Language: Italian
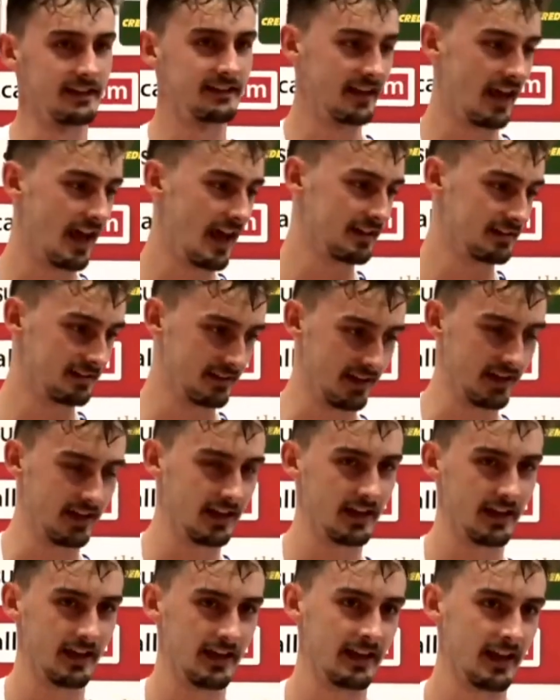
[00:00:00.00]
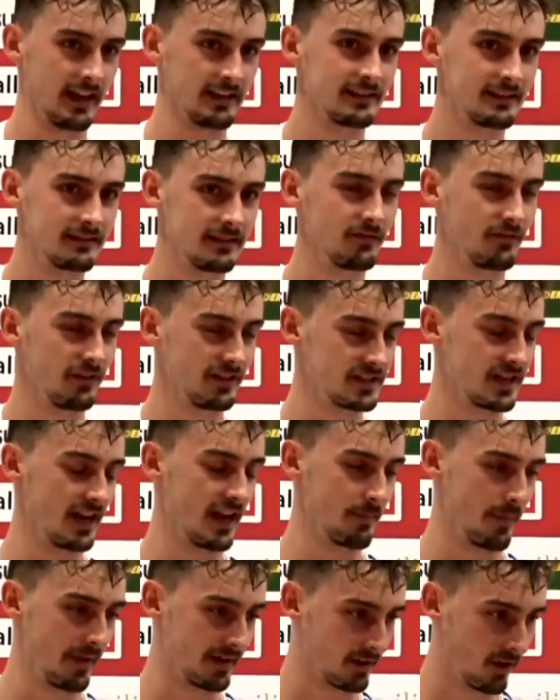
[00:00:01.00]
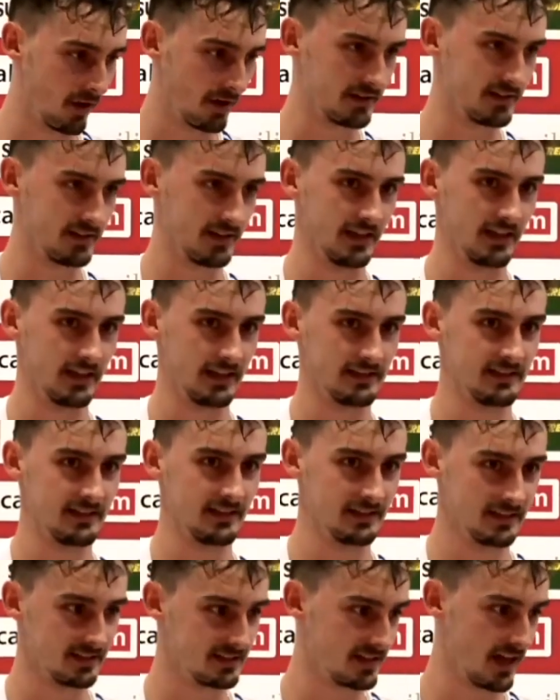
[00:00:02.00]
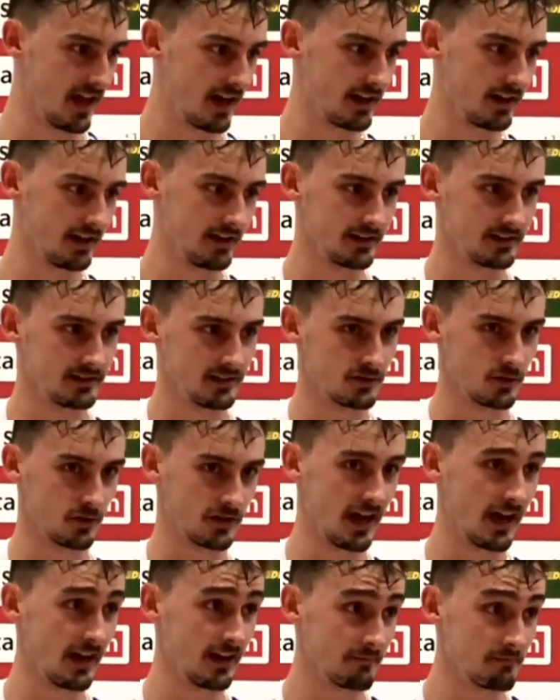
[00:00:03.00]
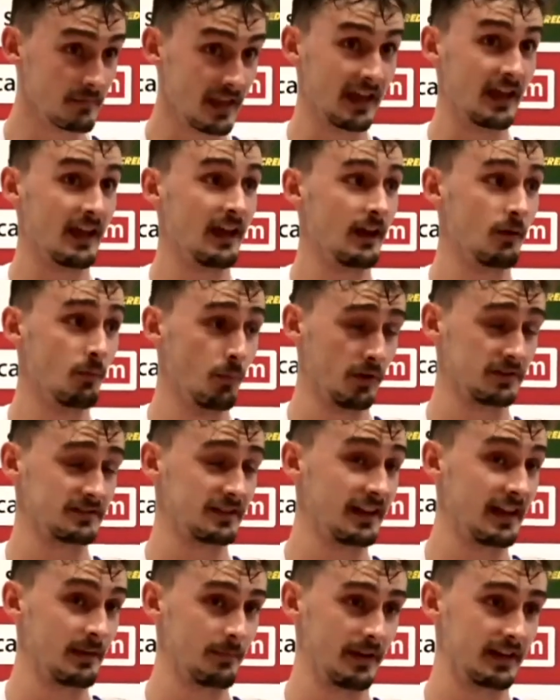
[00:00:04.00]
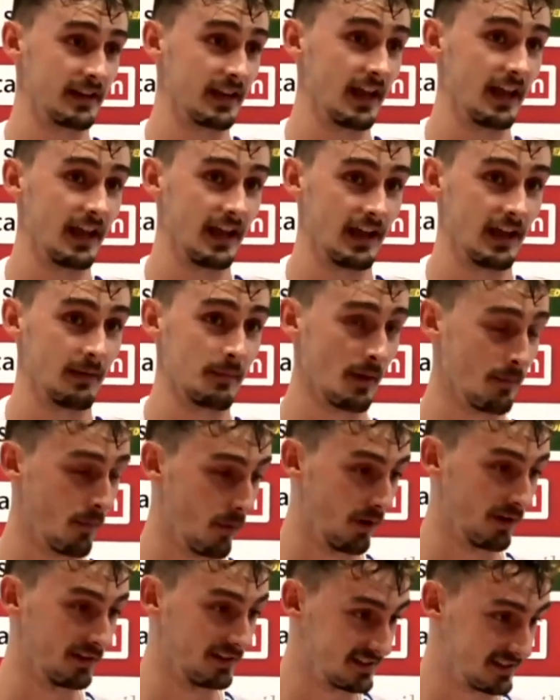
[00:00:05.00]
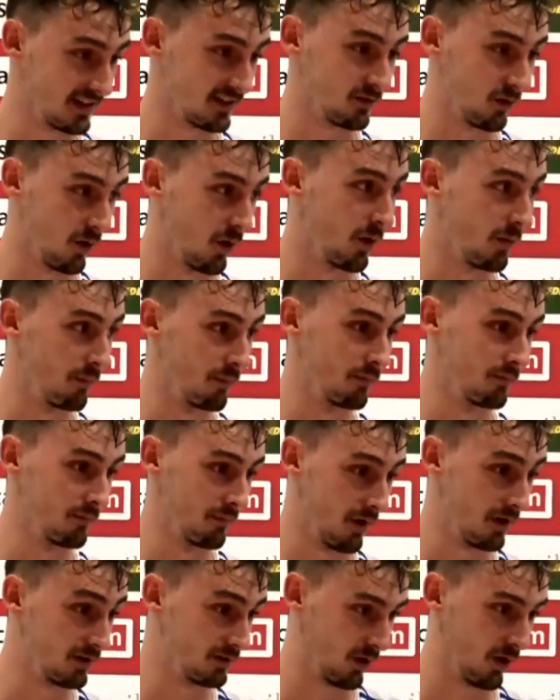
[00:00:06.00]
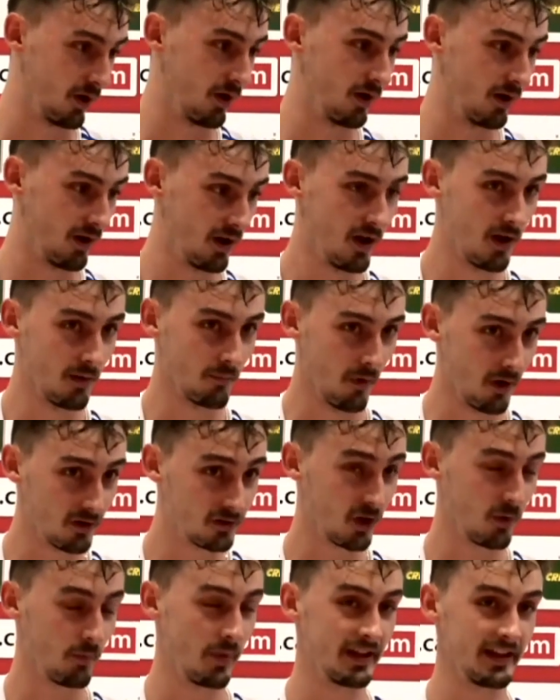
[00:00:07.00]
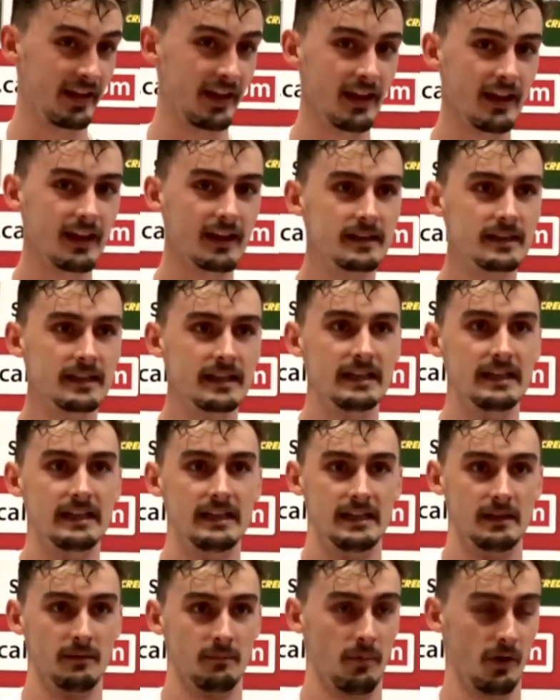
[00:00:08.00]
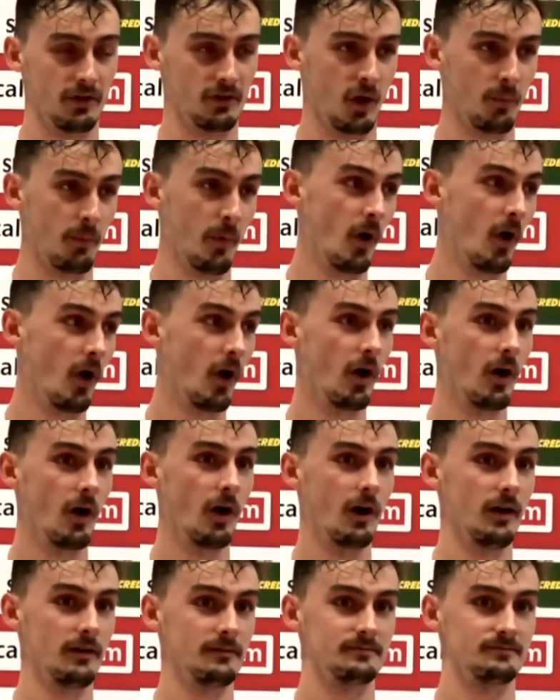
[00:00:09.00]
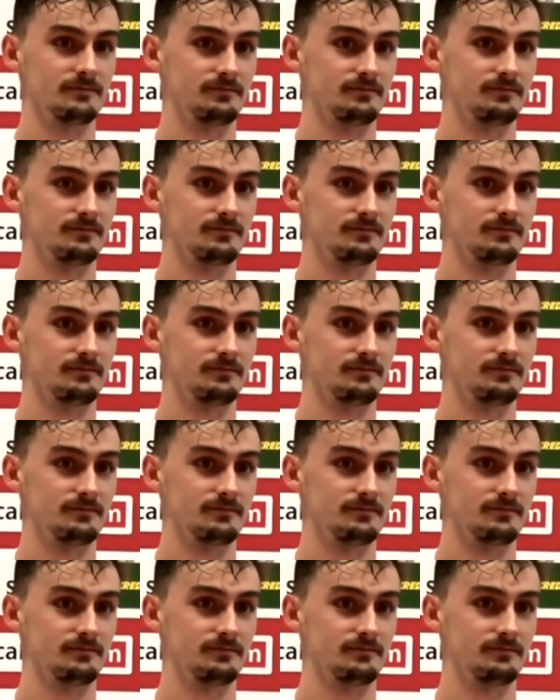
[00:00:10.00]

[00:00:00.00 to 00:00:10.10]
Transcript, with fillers: test era difficile per noi di, di, iniziare, di giocare. È un po' strano perché abbiamo iniziato molto, molto bene poi dopo